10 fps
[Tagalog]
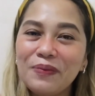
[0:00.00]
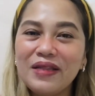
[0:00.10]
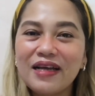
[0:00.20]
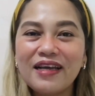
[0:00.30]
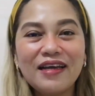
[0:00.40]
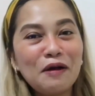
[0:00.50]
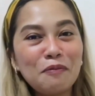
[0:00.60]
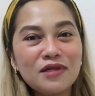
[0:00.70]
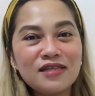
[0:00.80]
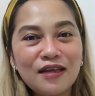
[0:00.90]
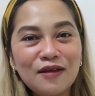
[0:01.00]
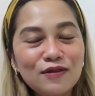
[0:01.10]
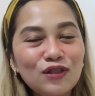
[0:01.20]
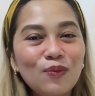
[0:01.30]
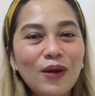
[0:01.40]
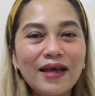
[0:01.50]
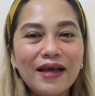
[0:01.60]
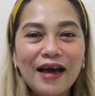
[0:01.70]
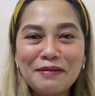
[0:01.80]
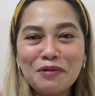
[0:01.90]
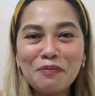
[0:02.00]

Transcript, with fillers: pinaghirapan sa YouTube, eh kahit